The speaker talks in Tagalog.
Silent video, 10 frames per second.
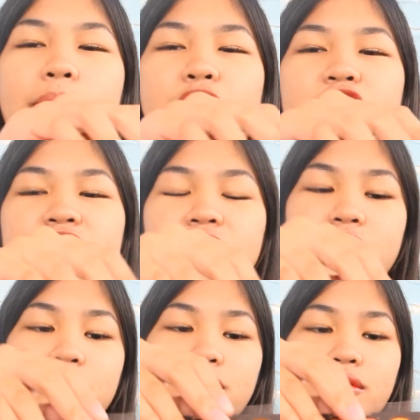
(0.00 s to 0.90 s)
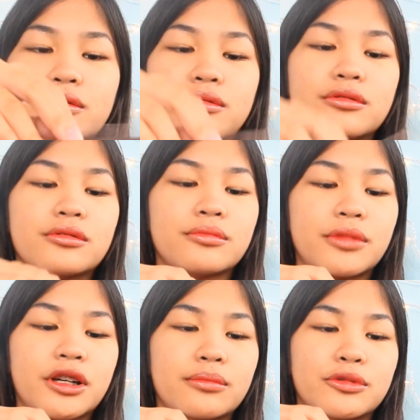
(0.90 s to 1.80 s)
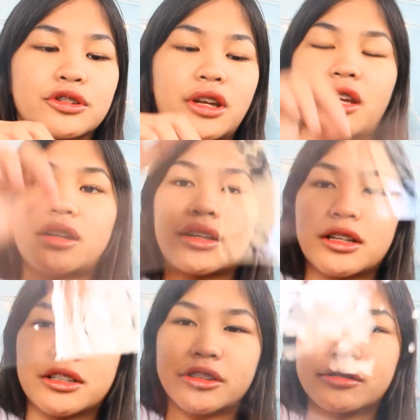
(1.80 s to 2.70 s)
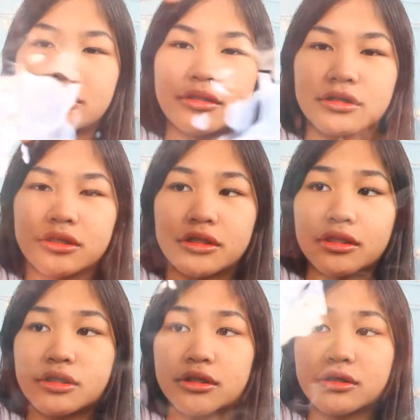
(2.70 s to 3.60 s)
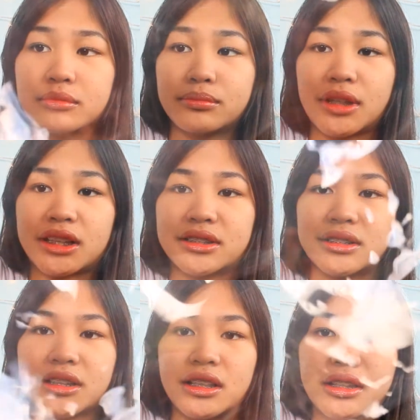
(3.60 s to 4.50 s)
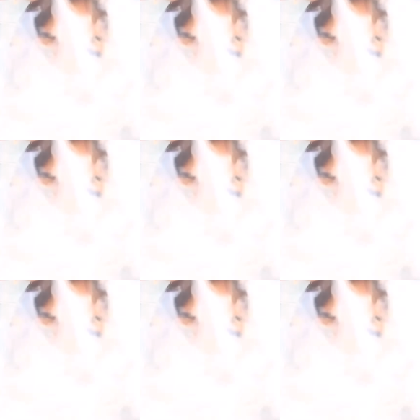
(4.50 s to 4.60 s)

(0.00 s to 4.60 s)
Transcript: Meron siya yung parang protect. Ganyan ako. Yung plastic.